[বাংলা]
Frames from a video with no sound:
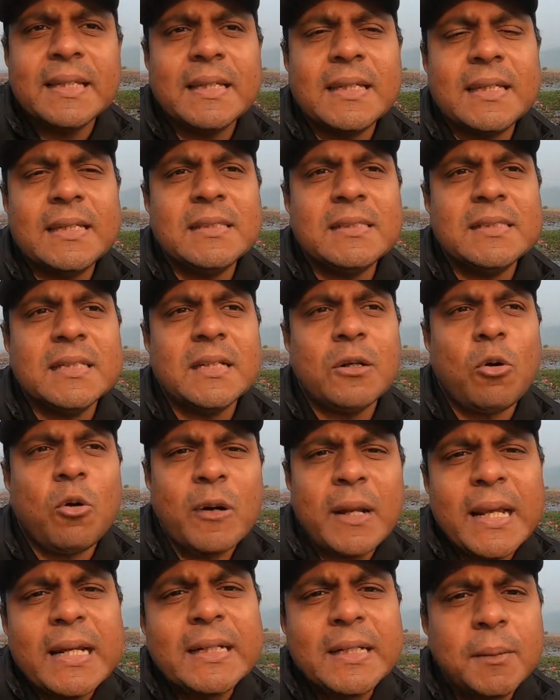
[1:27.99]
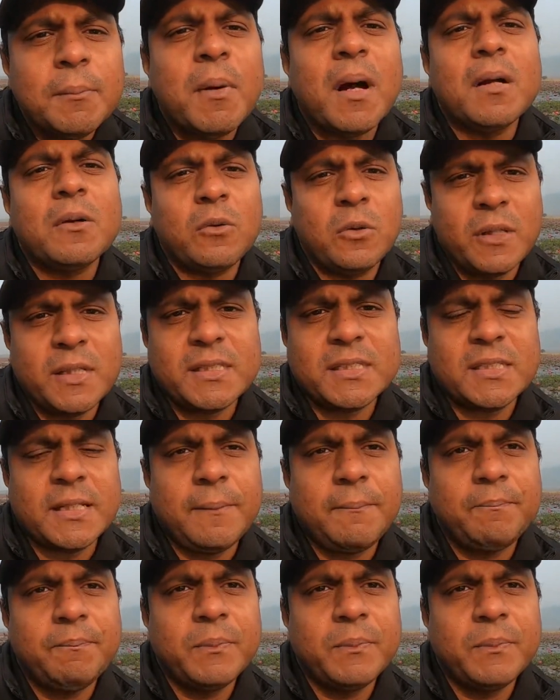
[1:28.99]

দেখি যে অনেক ডিমান্ড রয়েছে